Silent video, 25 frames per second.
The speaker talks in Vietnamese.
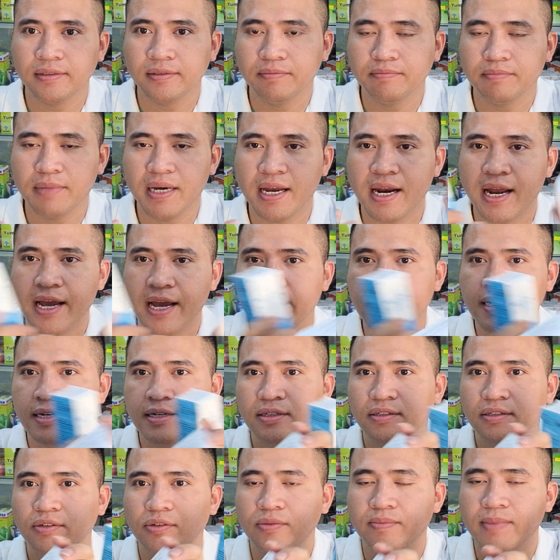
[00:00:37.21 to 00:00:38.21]
mề đay
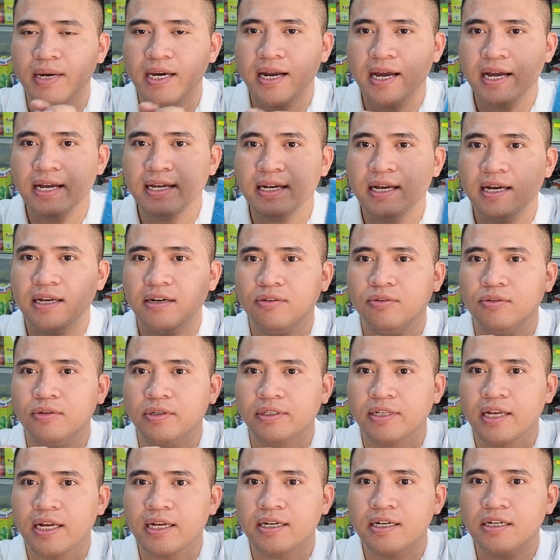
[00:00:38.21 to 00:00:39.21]
nổi mề đay là nổi
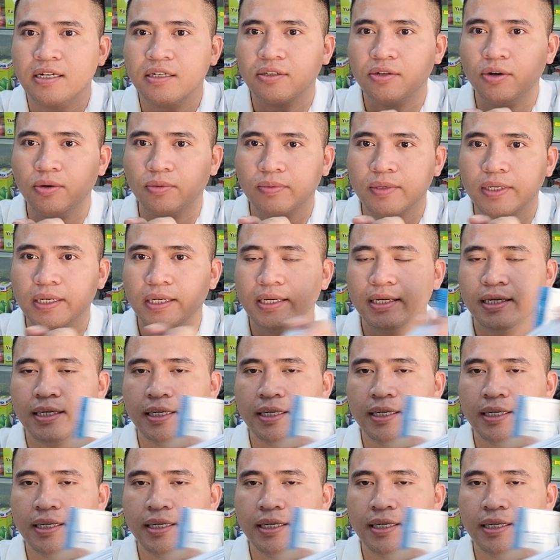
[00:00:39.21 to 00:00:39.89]
thành các cục ấy.